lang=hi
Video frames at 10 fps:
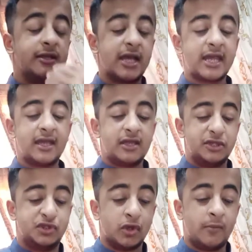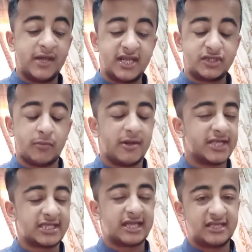देखें जो मेरी जो
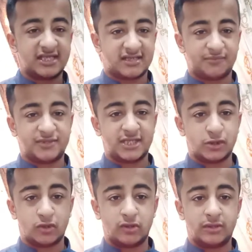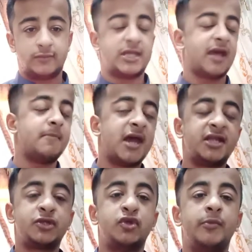मदद करी है सबसे जो ठीक है
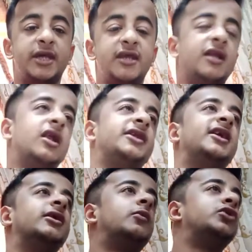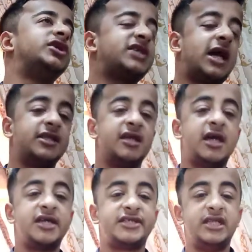मेहनत तो मेरी है अल्लाह ताला ने मुझे साथ
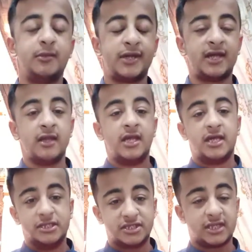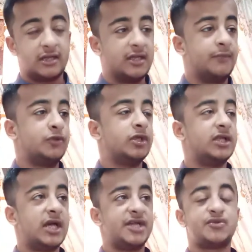दिया है इसलिए मैं इन
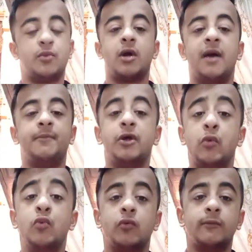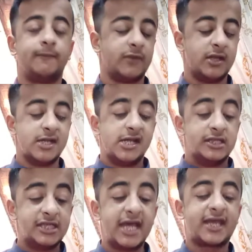अलहमदिल्ला इस मुकाम पर
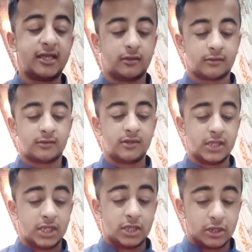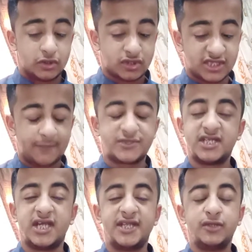हूँ लेकिन जो
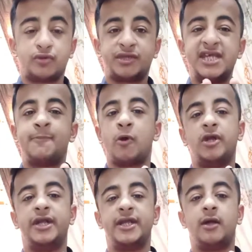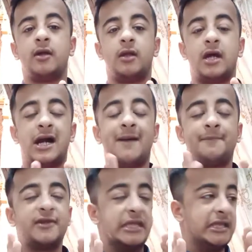सबसे ज़्यादा जो की पॉइंट है ना
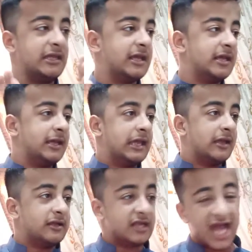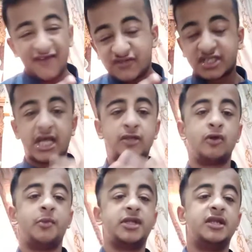आपकी लाइफ
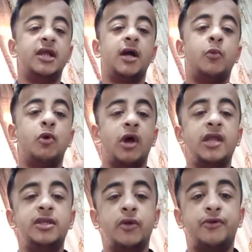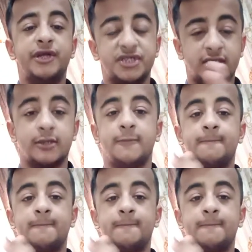को बदलने का वो है न्यूट्रिशन